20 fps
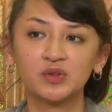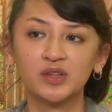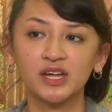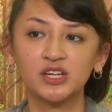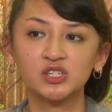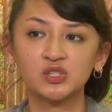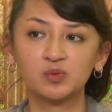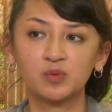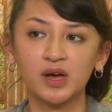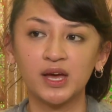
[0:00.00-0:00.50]

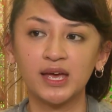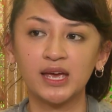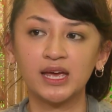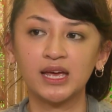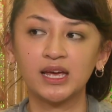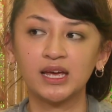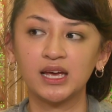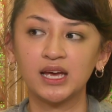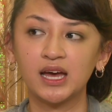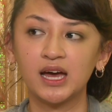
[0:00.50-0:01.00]
that's
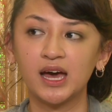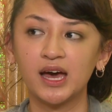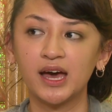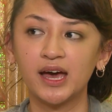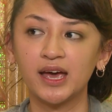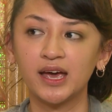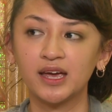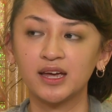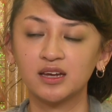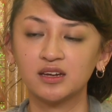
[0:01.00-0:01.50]
why
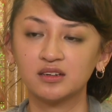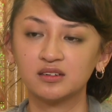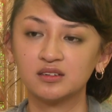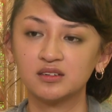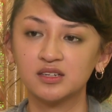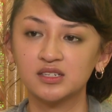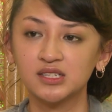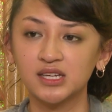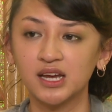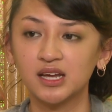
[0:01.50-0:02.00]
I
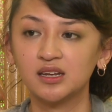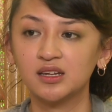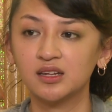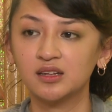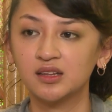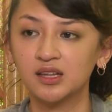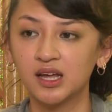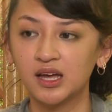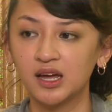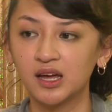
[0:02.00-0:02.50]

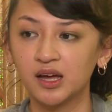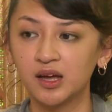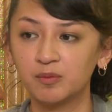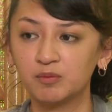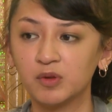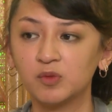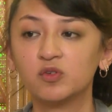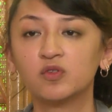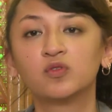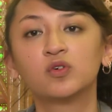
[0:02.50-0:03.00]
decided na
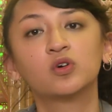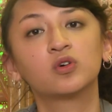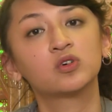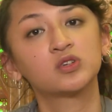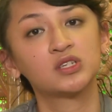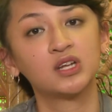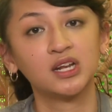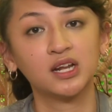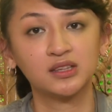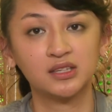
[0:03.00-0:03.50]

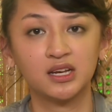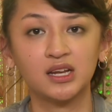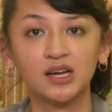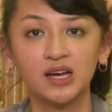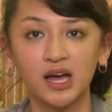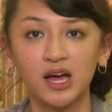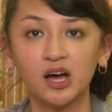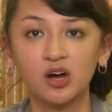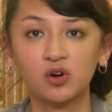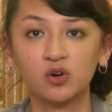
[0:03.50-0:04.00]
magpo-focus na lang
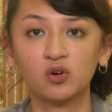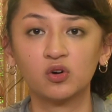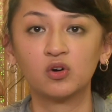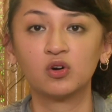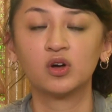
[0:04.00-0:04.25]
talaga ako.